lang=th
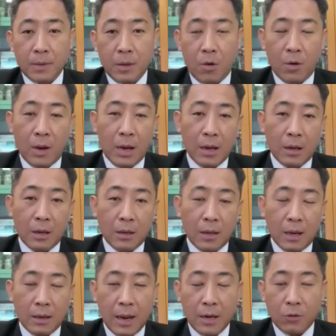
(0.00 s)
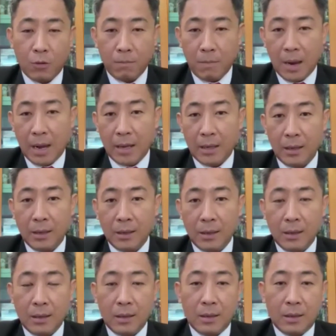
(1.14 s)
ของทางทางด้านกฎหมาย
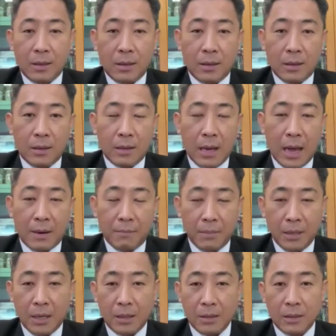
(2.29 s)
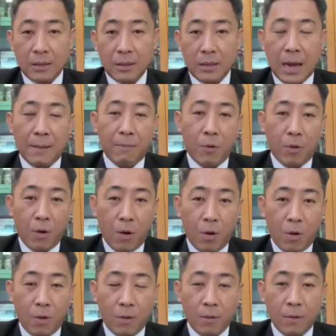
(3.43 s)
การเมืองการปกครอ
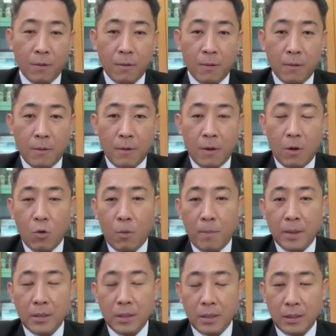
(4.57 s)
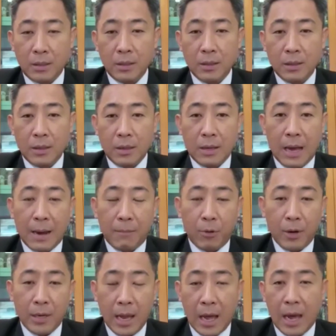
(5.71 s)
ง รวมไปถึงการบ
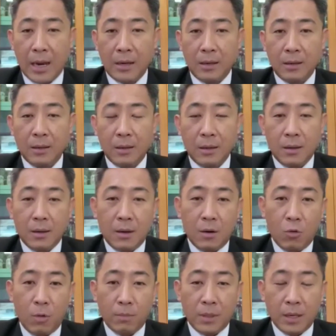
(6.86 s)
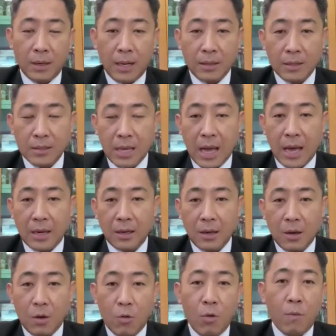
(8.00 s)
ริหารรวมถึงรัฐศาสตร์
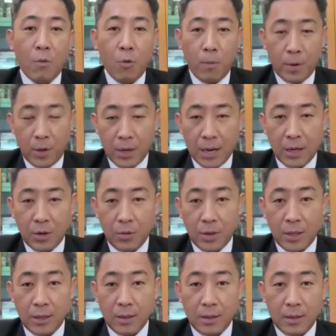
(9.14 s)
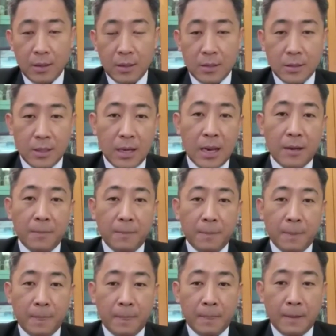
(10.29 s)
ควบคู่ไปด้วยกันด้วย ฉะนั้น
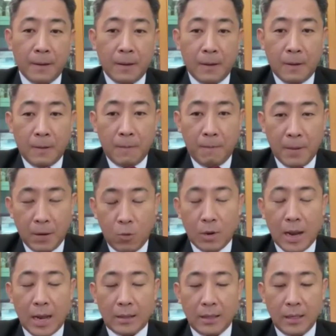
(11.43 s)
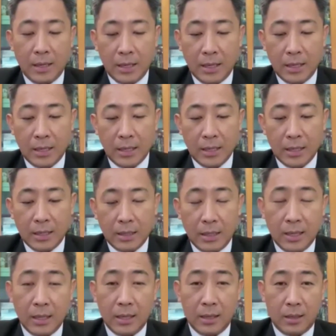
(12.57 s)
เป็นโอกาสที่ดี
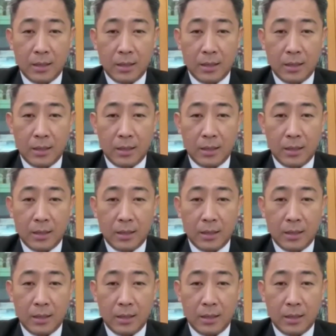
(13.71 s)
ที่